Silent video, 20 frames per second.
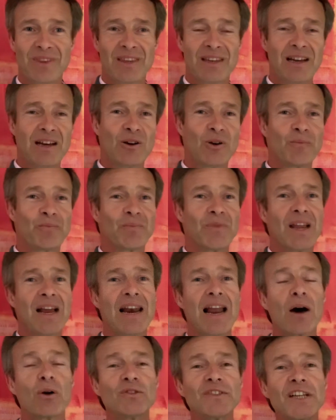Alors,
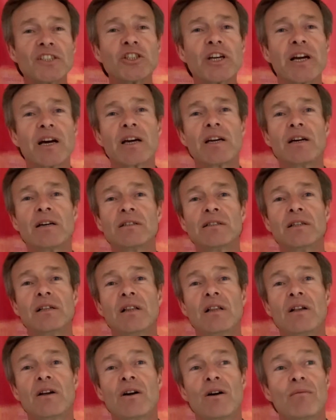l'arrosage aérien,
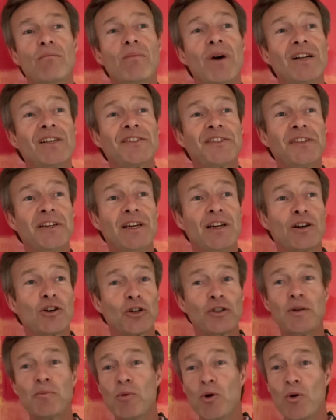bah, c'est
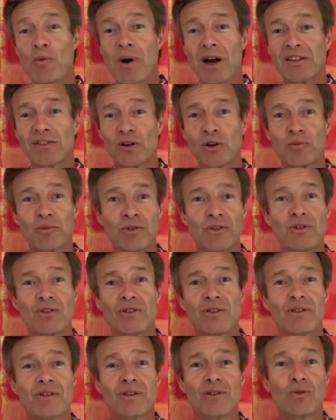quand il pleut, par exemple,
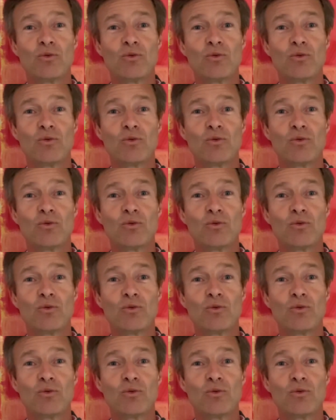euh,